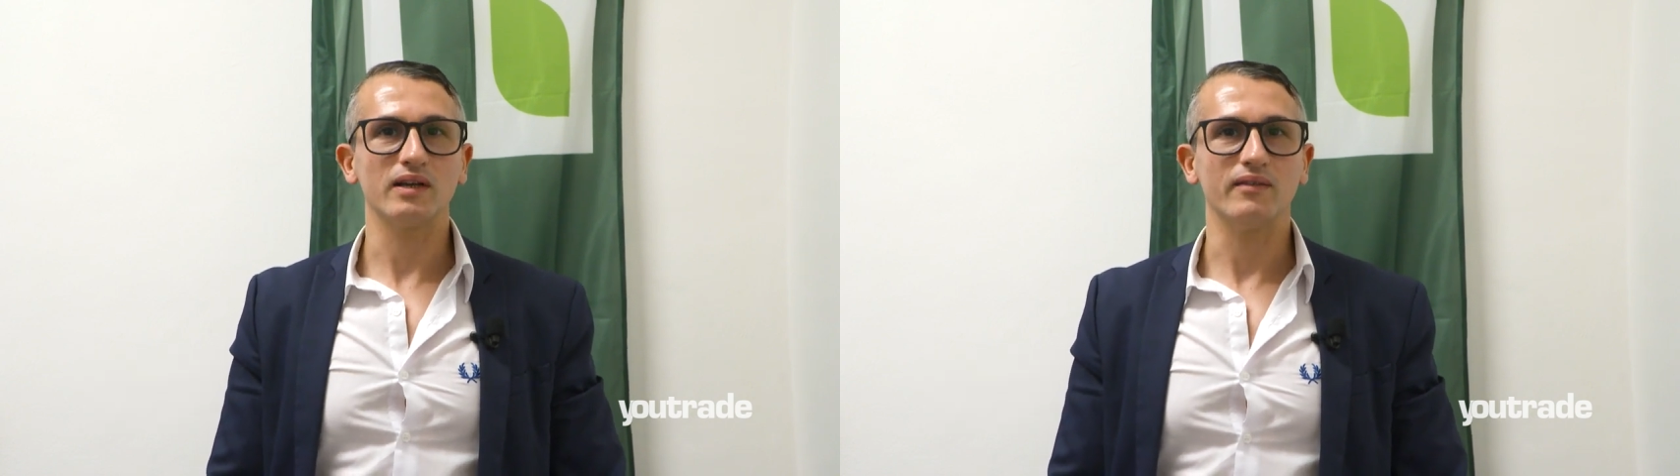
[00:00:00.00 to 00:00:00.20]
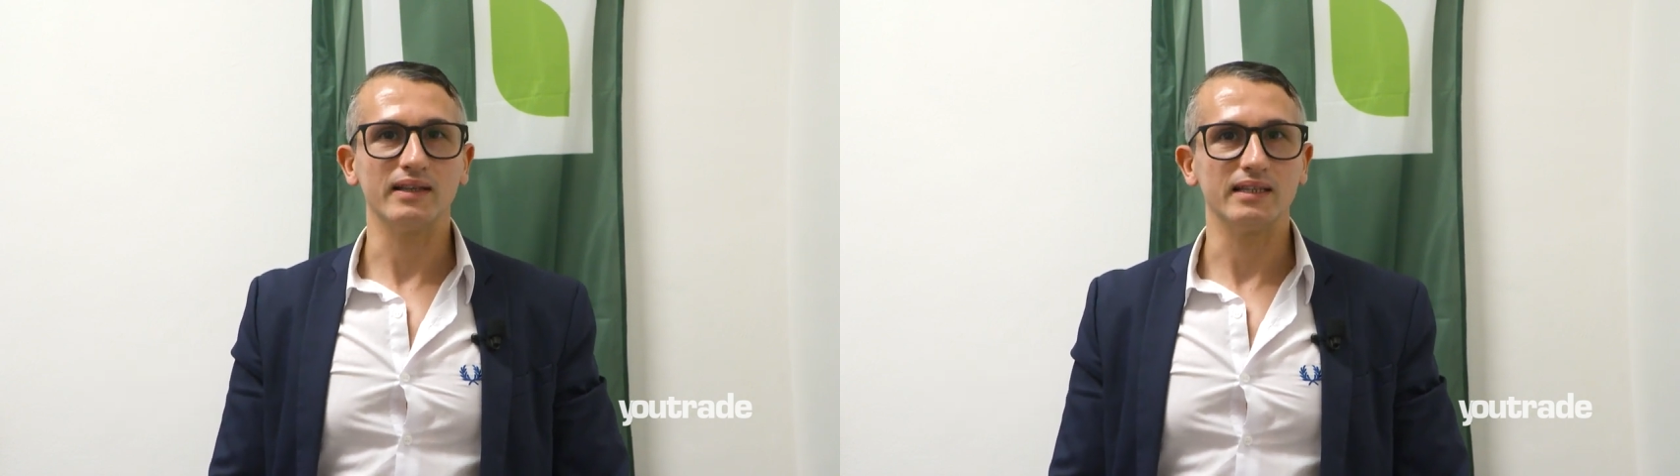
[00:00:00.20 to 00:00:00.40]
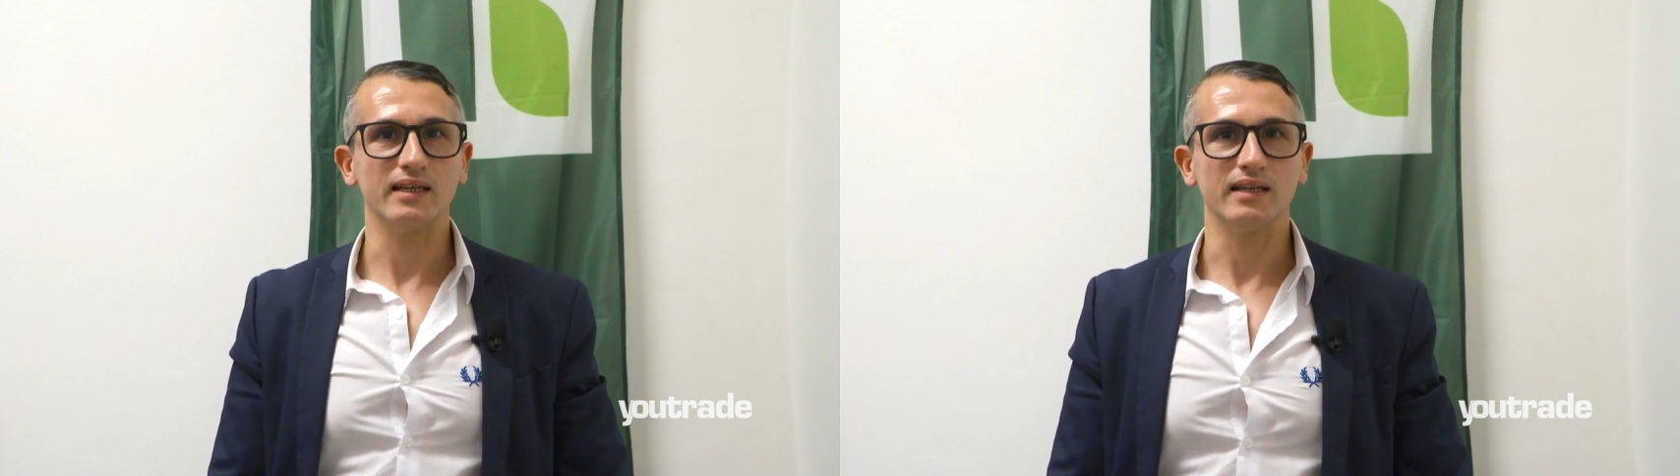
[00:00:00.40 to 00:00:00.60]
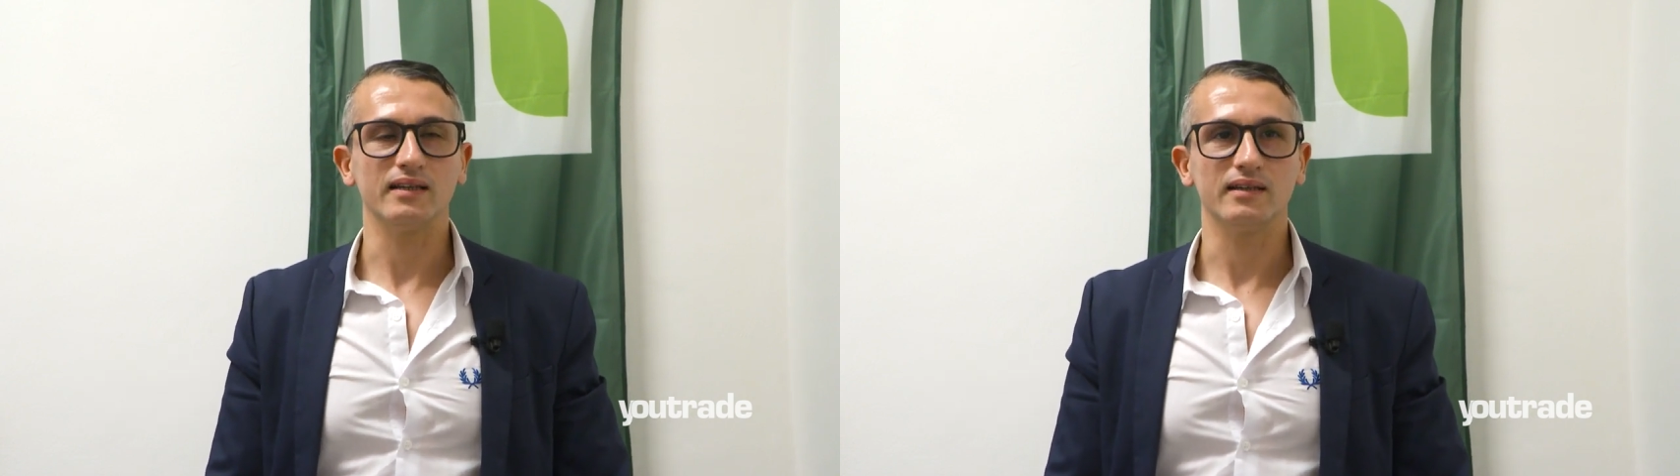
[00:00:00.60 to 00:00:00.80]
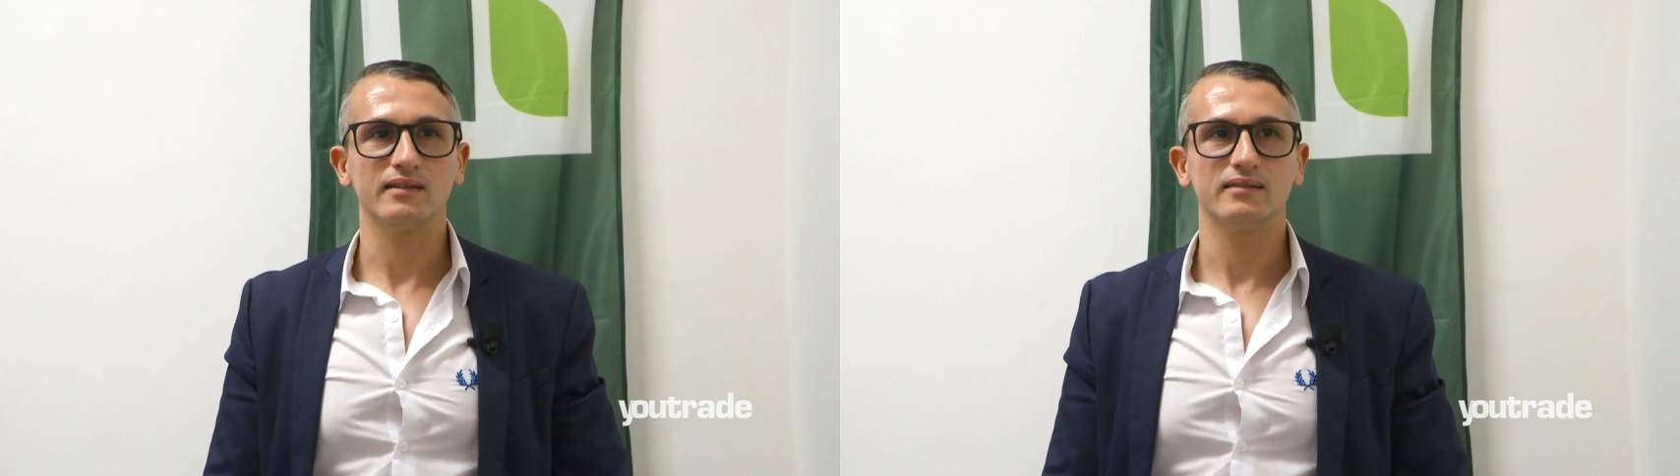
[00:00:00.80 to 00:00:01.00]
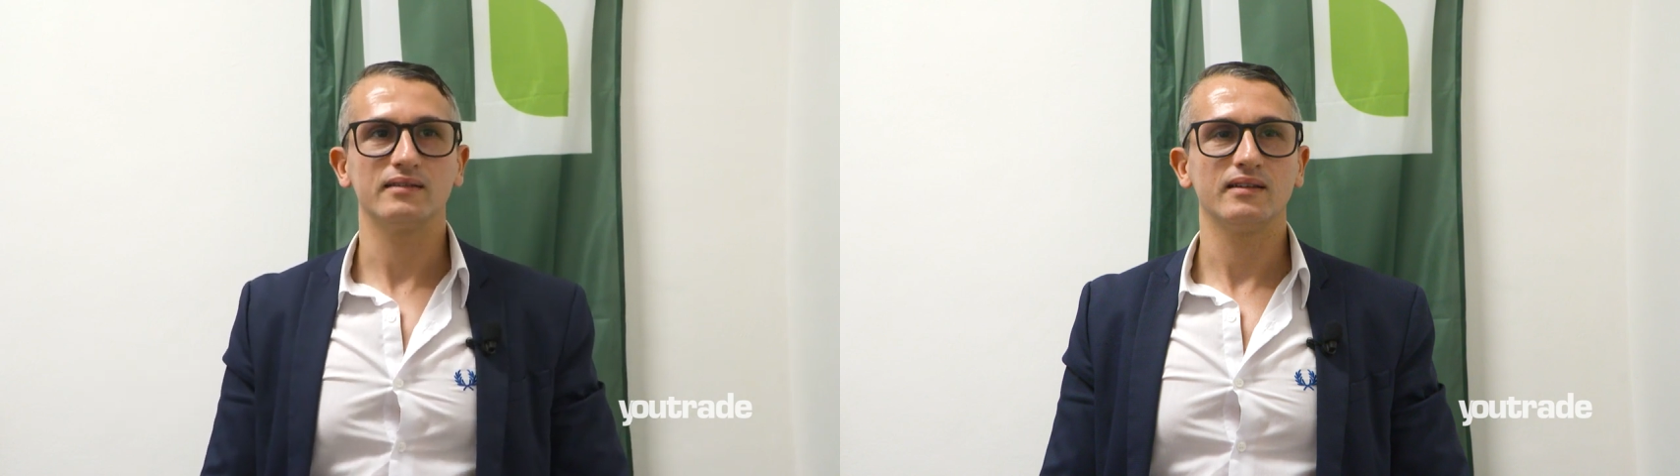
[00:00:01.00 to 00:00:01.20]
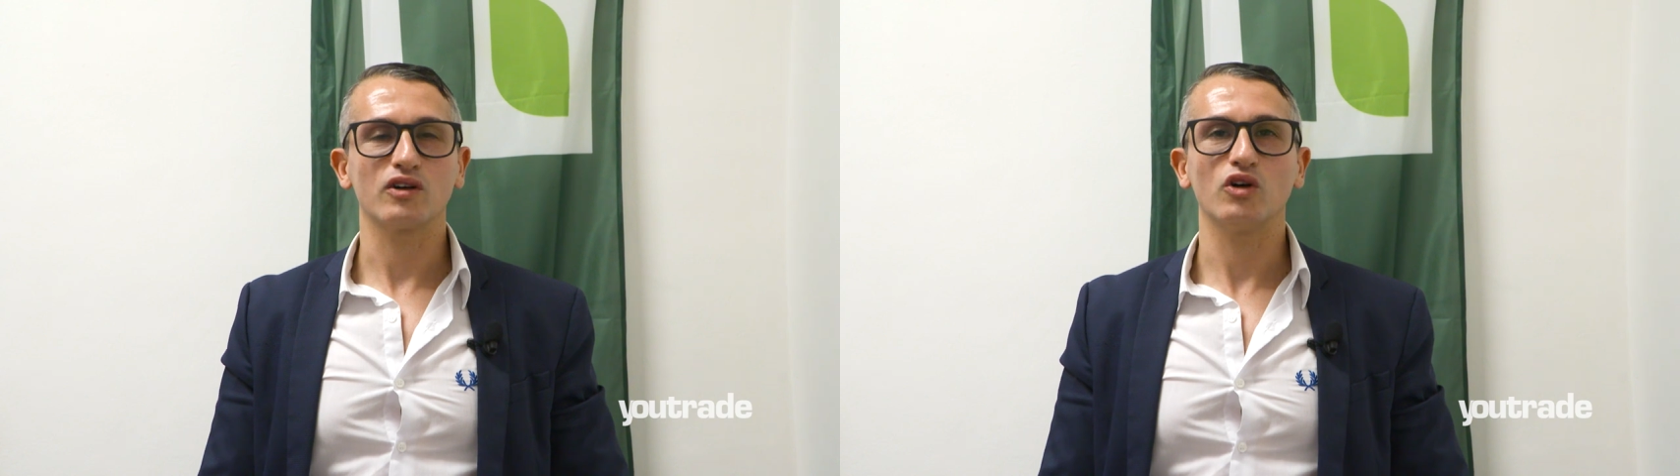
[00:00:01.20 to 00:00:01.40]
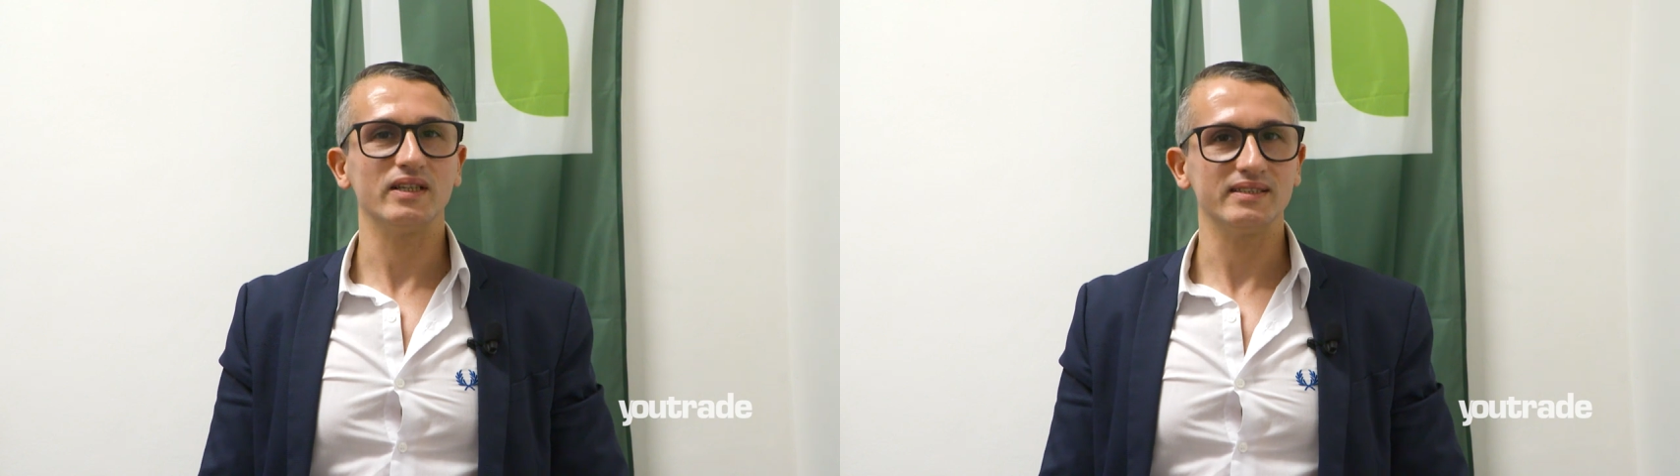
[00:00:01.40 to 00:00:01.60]
avanti
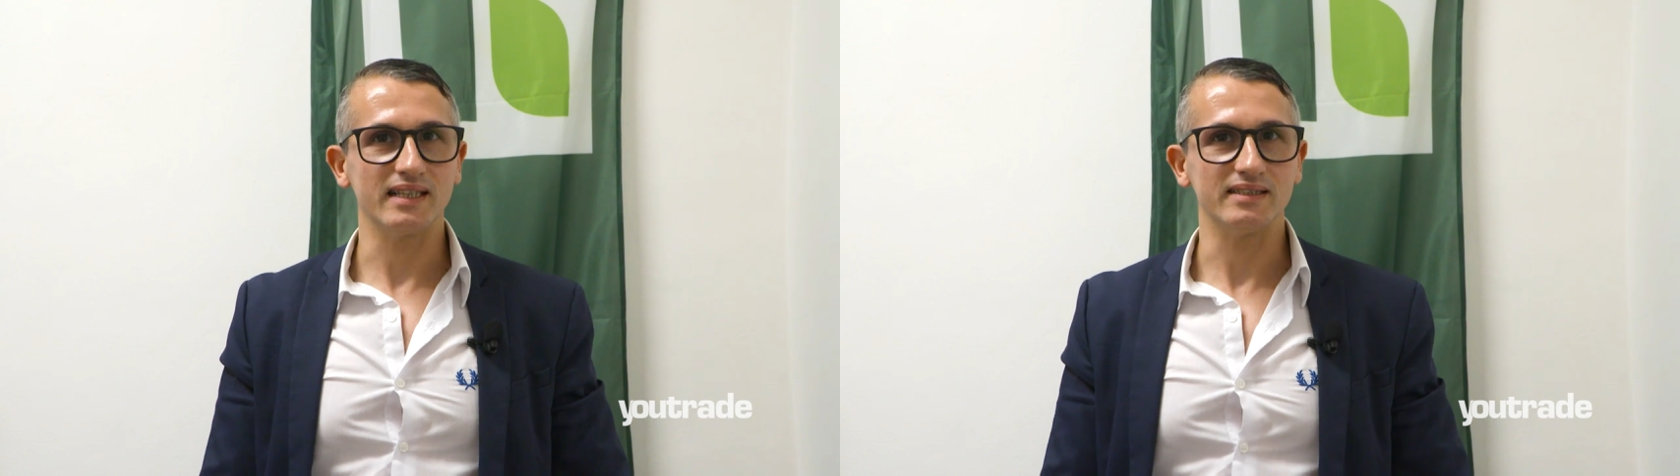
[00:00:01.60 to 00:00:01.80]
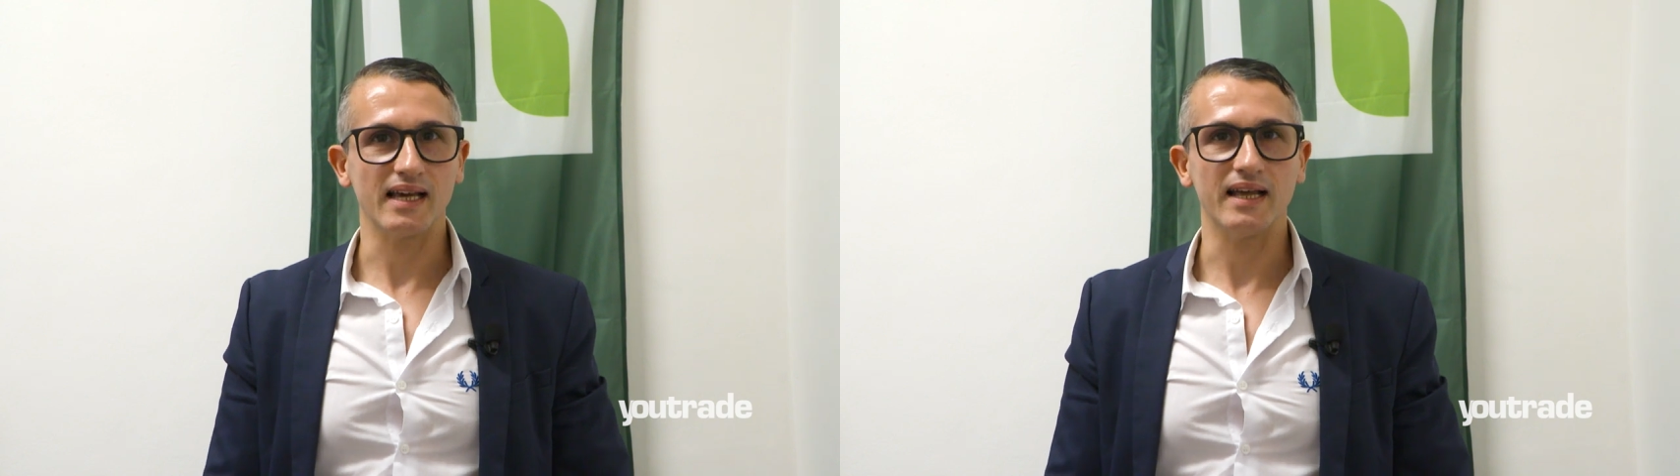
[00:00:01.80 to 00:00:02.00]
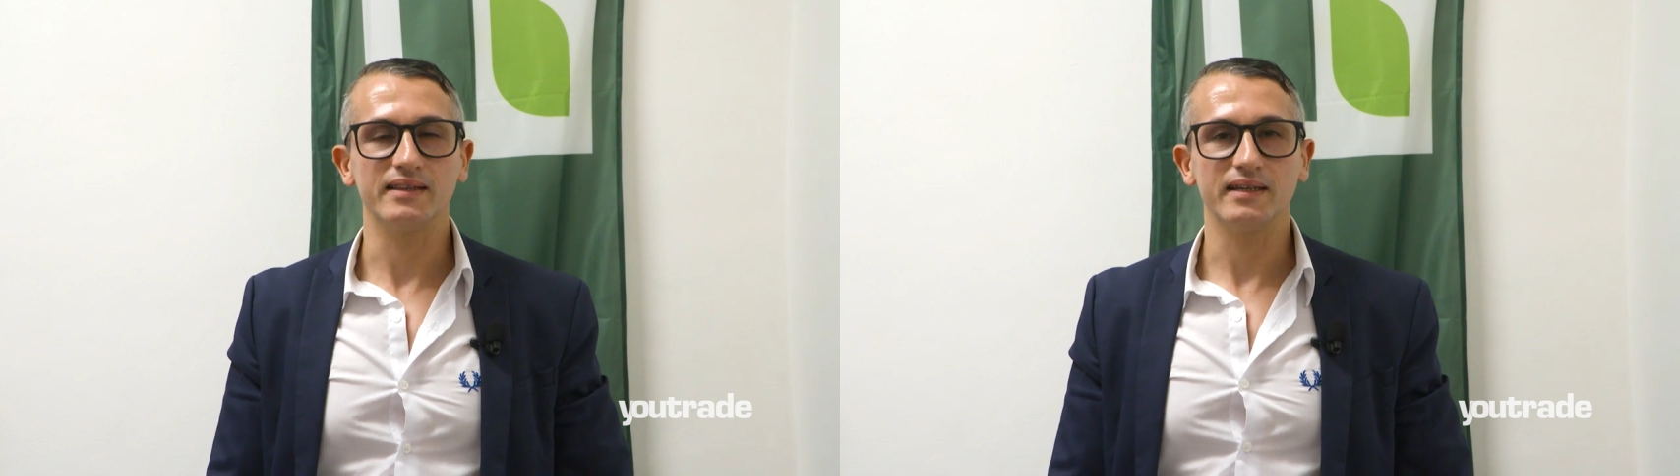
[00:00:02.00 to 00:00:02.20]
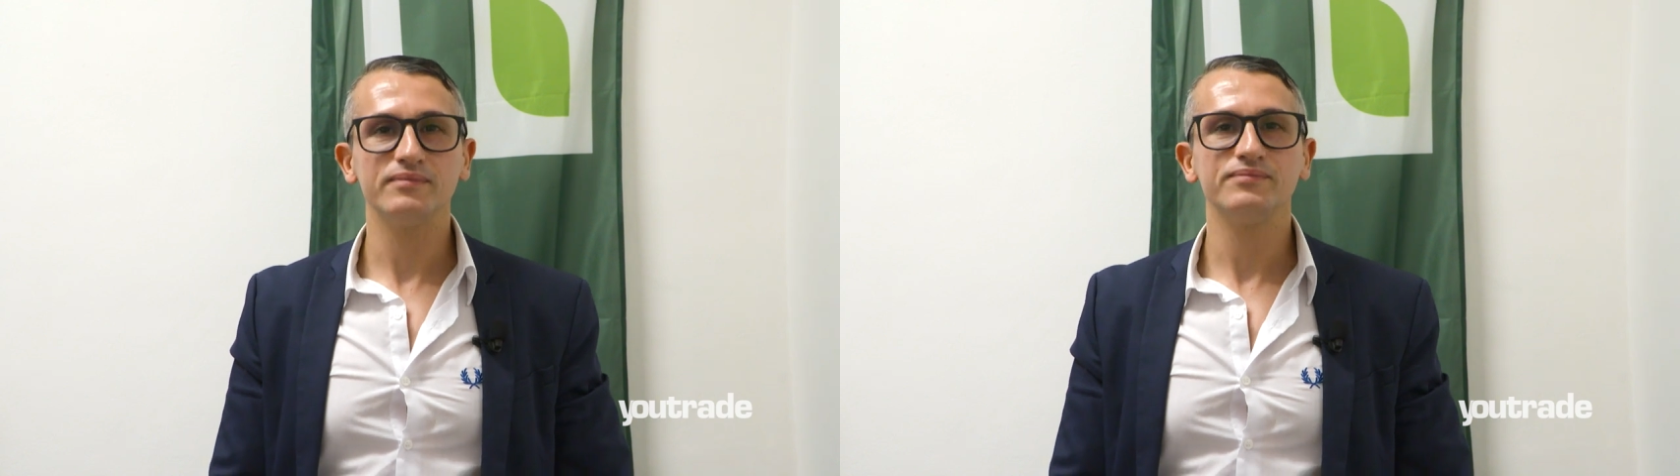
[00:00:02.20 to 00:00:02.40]
codesta azienda.